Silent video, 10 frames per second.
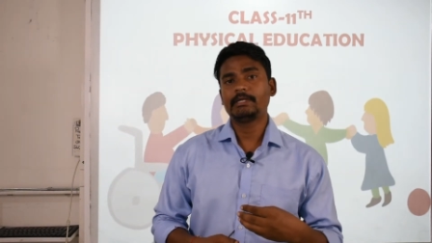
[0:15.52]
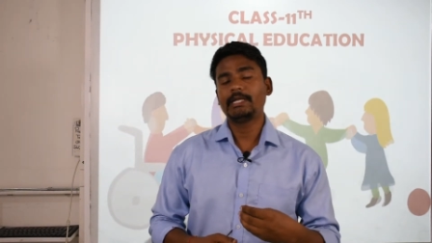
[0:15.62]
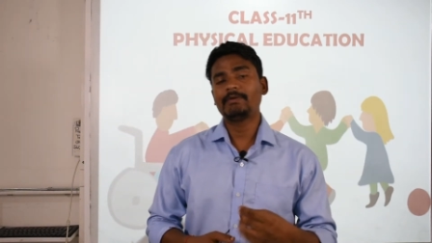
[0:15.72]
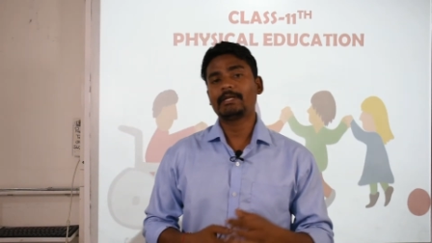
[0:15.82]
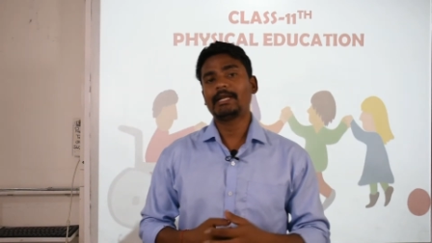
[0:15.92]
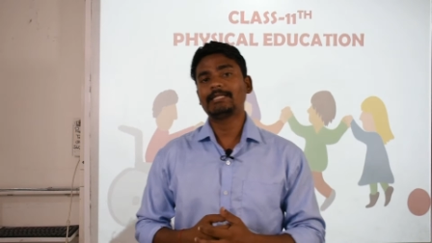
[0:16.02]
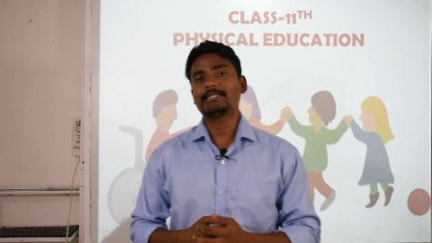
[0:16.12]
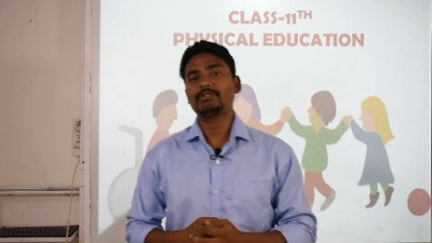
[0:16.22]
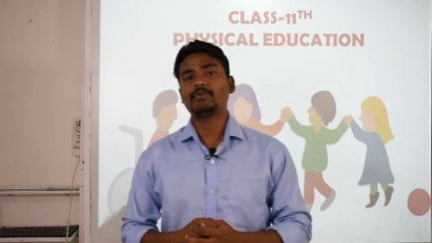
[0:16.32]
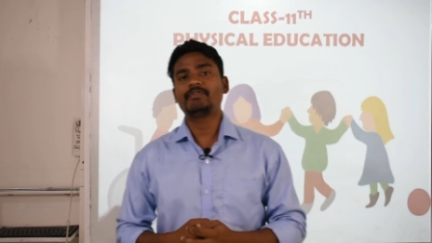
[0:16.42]
इलेवंथ uh,
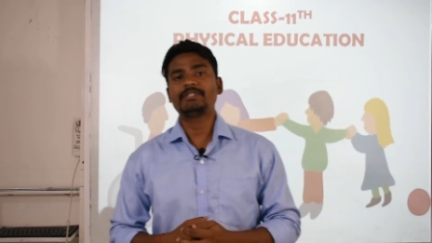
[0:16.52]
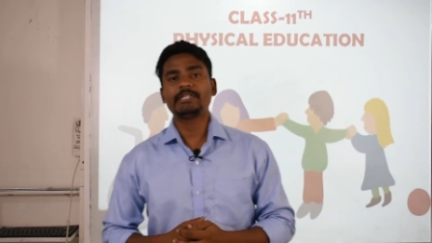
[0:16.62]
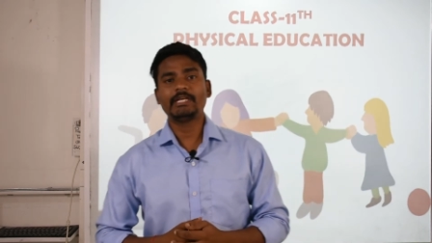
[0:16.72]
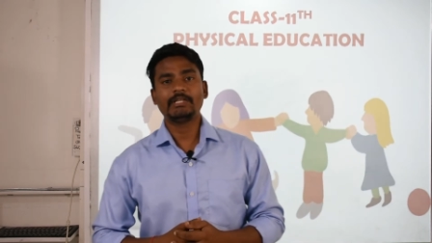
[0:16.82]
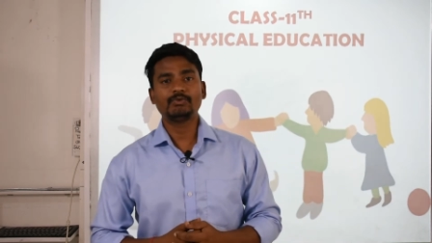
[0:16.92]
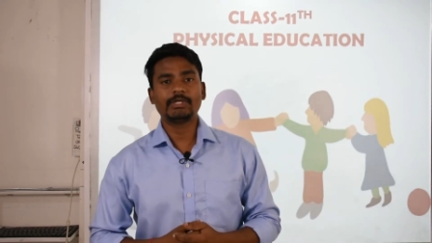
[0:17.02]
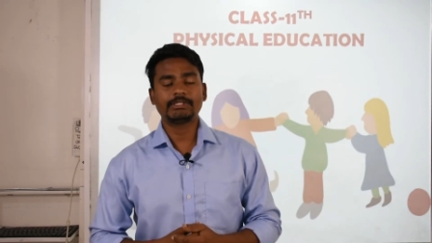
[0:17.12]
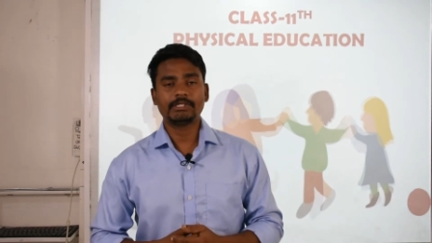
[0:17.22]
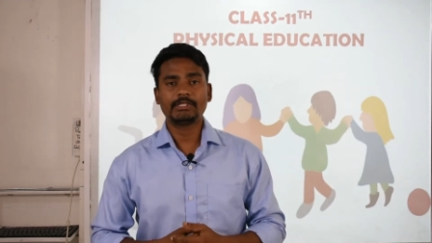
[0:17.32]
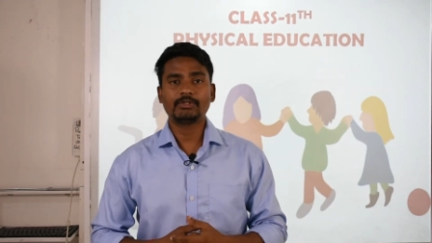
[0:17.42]
क्लास के जो फिज़िकल
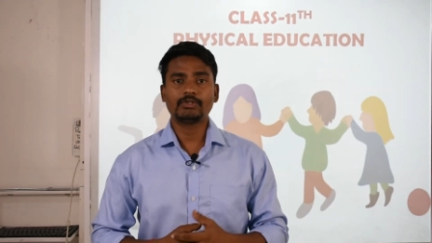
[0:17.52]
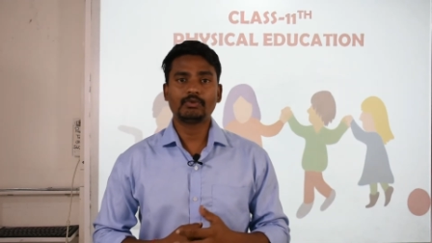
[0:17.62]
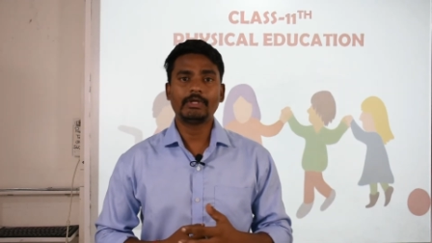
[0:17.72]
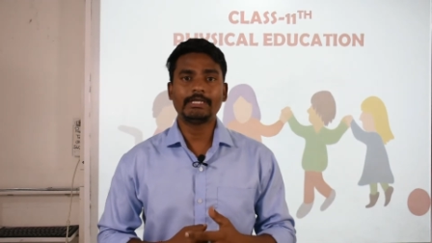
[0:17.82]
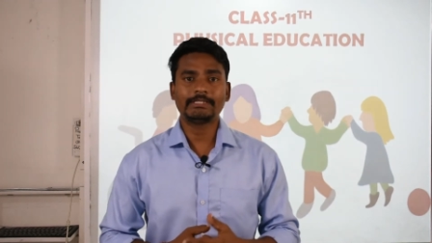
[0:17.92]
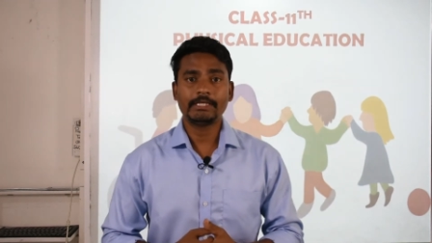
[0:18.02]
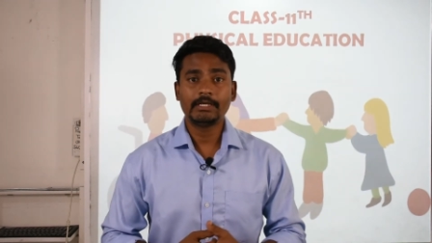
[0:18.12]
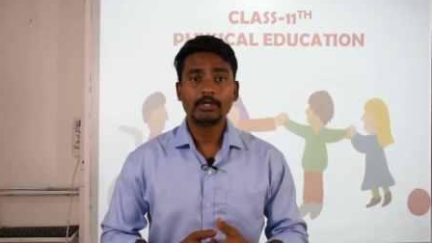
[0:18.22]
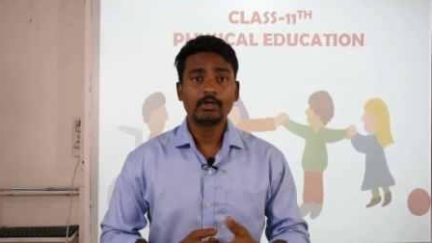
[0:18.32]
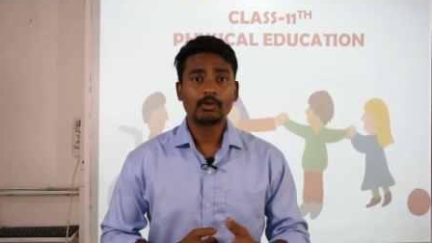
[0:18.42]
एजुकेशन के जो स्टूडेंट्स
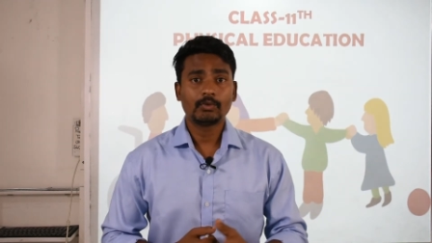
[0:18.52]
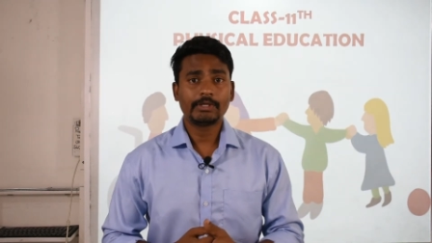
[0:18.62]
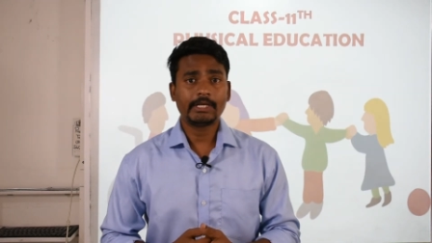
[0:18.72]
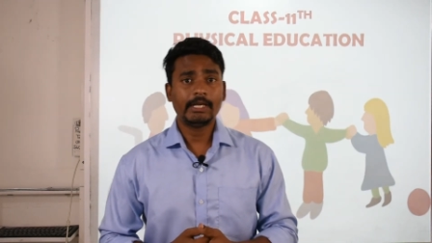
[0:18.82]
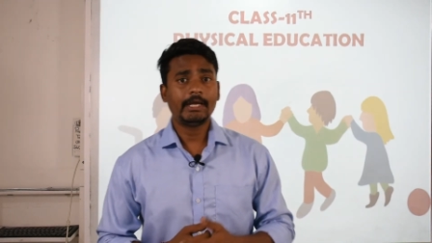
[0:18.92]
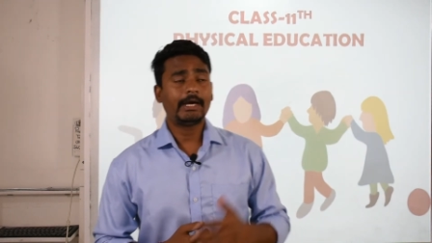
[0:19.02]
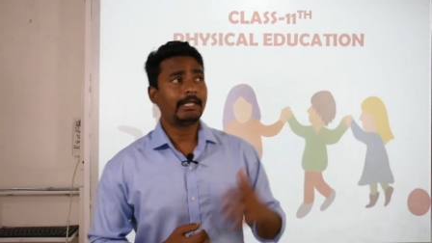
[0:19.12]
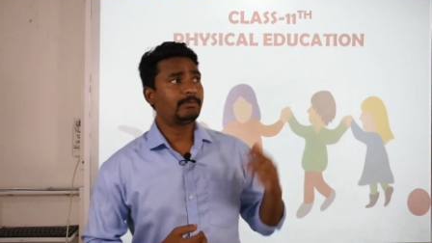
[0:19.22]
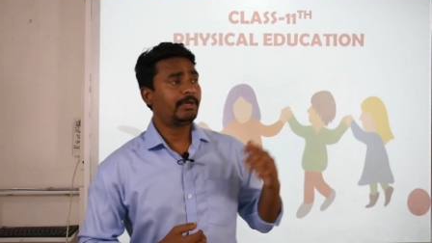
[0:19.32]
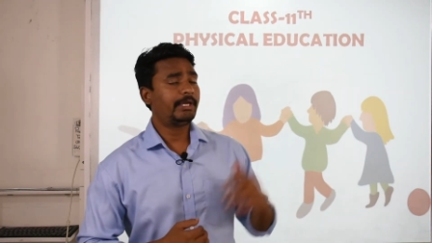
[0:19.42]
हैं उनके लिए
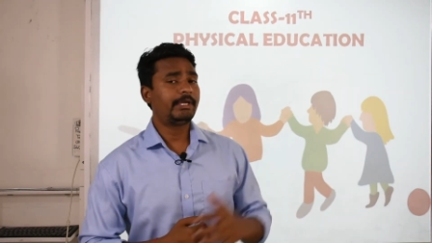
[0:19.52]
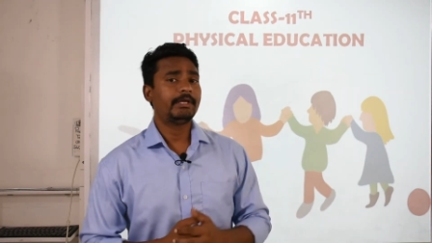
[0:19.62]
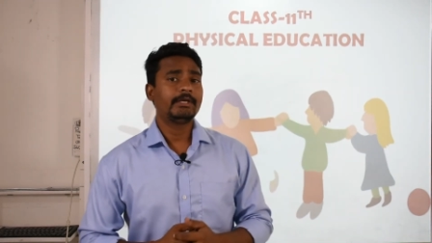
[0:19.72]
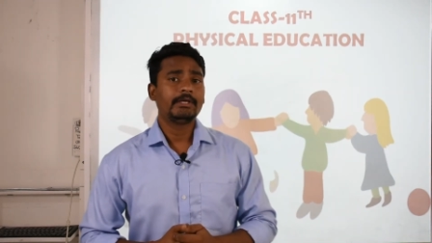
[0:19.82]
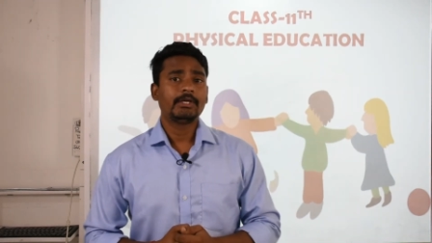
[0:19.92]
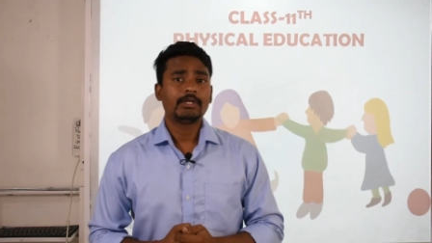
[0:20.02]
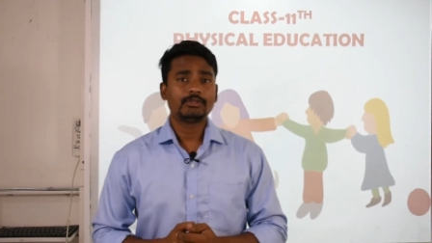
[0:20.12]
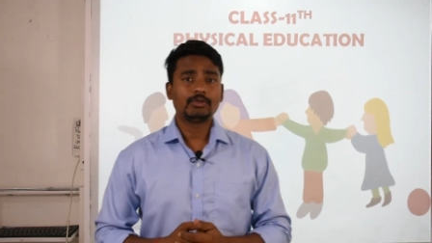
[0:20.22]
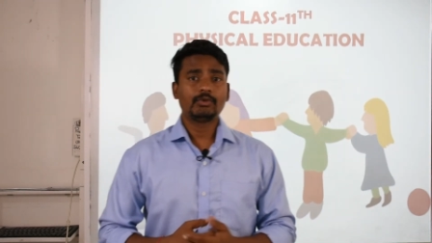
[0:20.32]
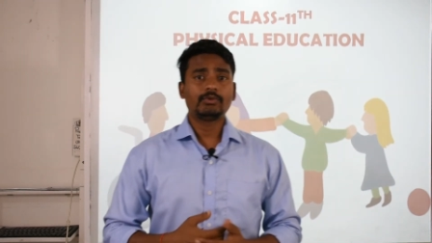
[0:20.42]
आज मैं
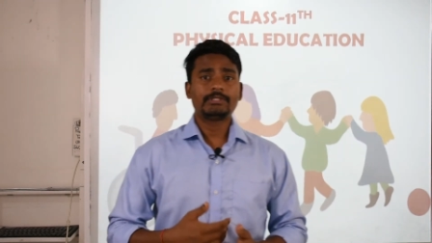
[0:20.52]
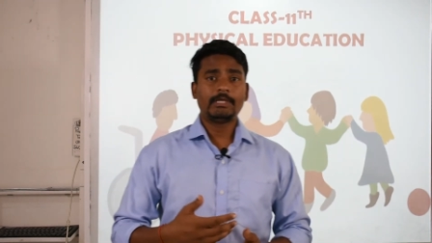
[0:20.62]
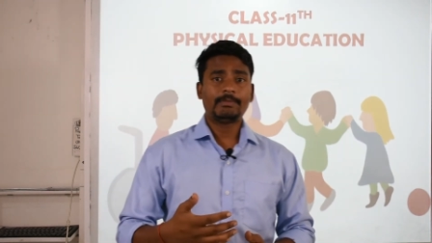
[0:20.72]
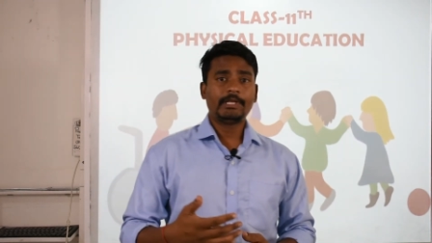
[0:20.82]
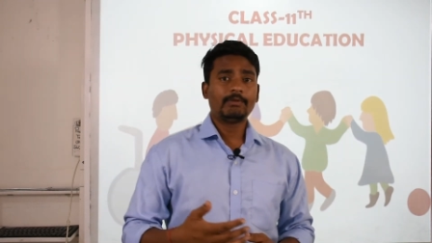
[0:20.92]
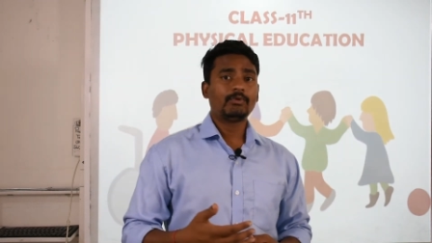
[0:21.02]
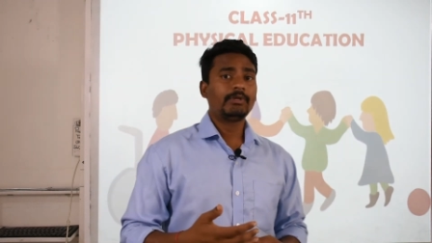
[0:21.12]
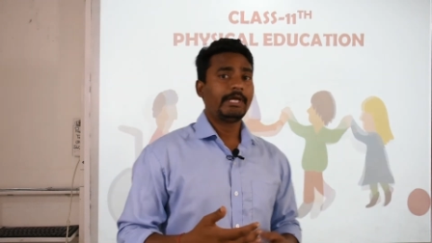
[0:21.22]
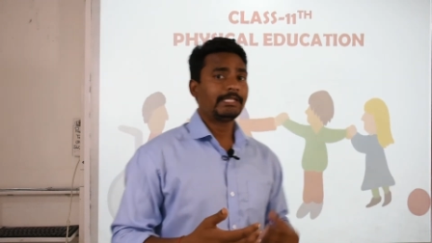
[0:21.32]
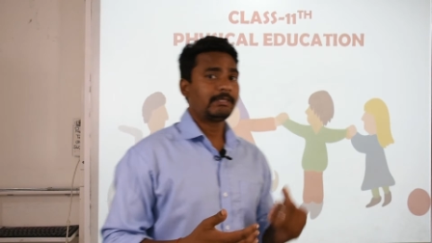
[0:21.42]
जो चैप्टर है
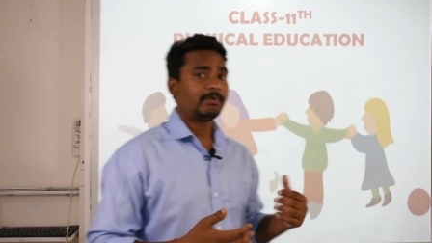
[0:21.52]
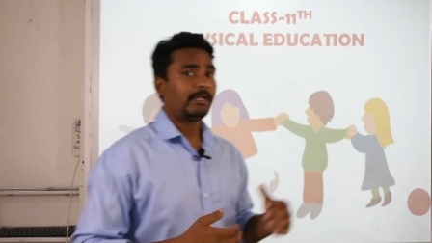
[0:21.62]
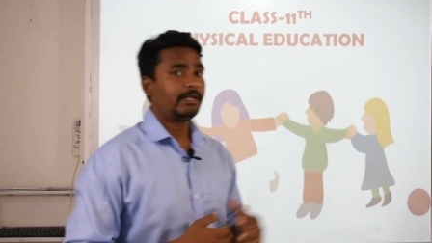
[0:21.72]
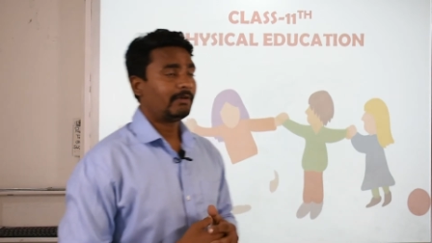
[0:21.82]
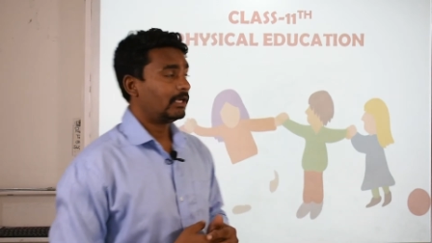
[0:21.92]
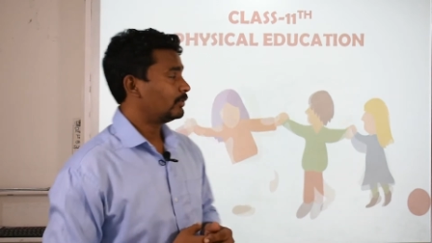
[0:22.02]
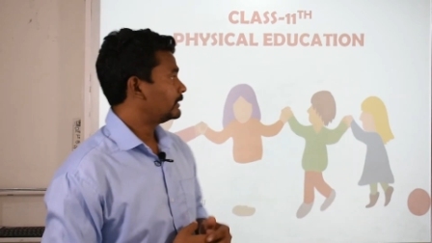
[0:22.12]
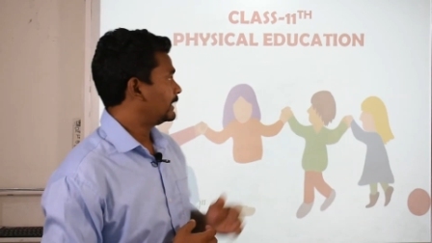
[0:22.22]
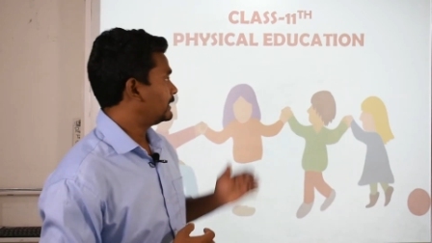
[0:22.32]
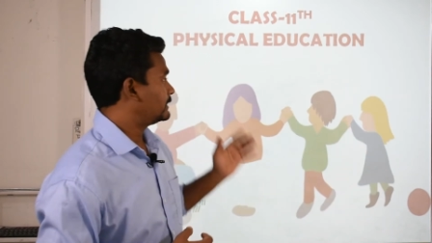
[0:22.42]
वो नया चैप्टर लेने वाला
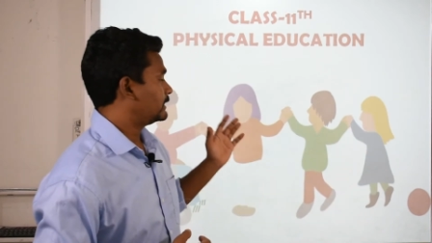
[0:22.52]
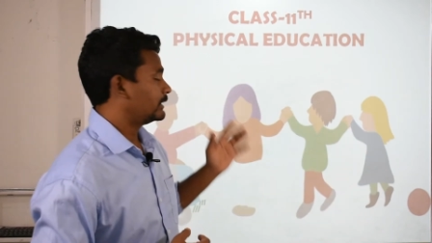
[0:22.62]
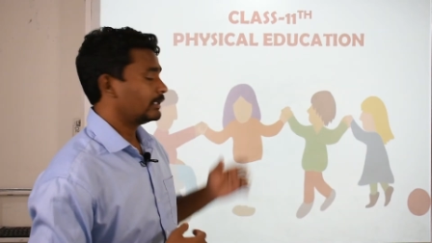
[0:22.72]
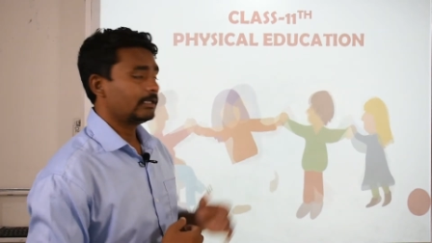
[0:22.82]
हूँ दैट इज़